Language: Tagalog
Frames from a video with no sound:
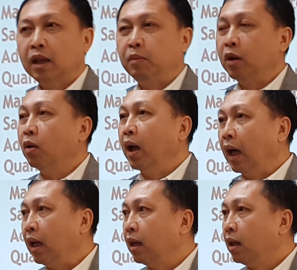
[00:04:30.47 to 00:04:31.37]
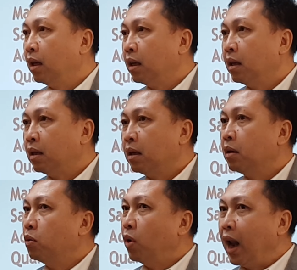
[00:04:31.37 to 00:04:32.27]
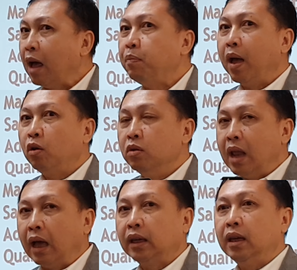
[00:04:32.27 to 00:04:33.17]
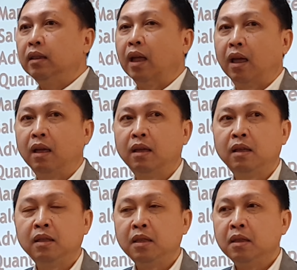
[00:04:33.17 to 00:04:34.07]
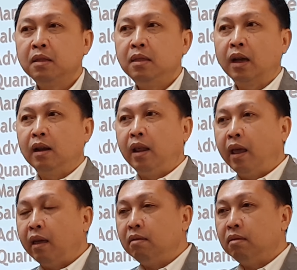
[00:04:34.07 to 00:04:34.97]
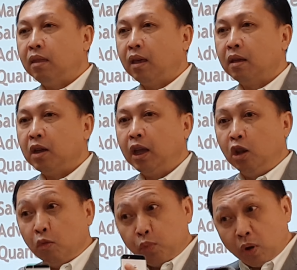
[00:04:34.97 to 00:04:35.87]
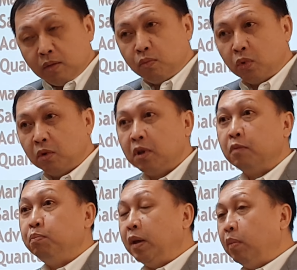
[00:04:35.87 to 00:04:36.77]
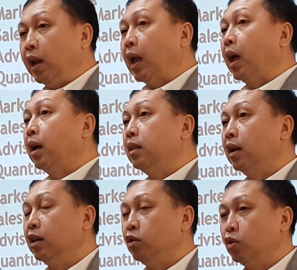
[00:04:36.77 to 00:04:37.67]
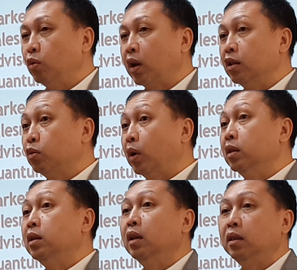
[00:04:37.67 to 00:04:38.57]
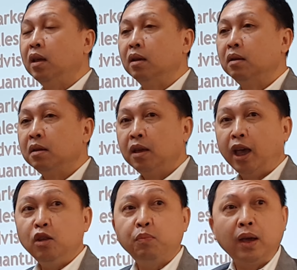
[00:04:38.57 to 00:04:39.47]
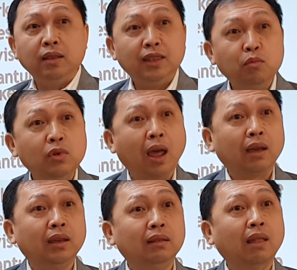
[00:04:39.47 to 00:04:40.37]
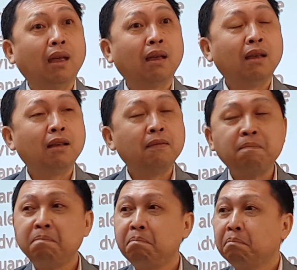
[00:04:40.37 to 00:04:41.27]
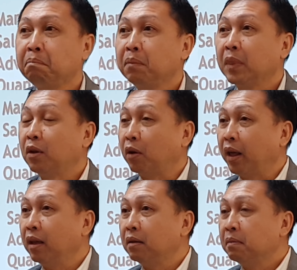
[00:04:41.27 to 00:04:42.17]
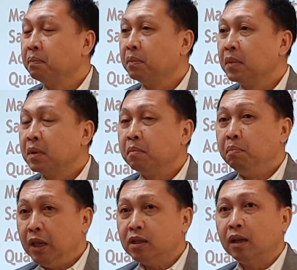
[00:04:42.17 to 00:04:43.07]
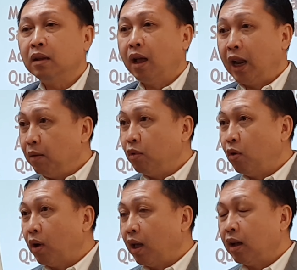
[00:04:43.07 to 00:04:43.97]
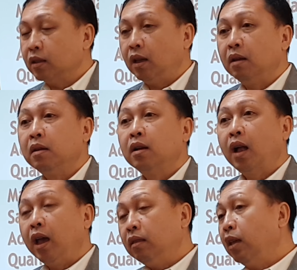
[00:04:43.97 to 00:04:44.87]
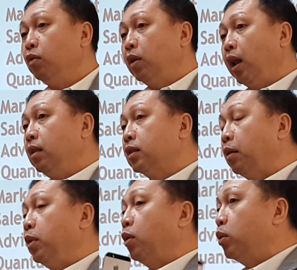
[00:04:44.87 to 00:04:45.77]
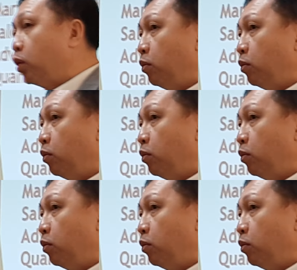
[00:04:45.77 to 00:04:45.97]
Sabi ko, ha? Wala pa ako nakita na kliyente, inupuan mo, bibili ka agad ng insurance one sitting. Kayo pag hindi mo nakita. Oh. Correct? Minsan, alam ko ha, kasi kahit na yung kliyente sabi niya gusto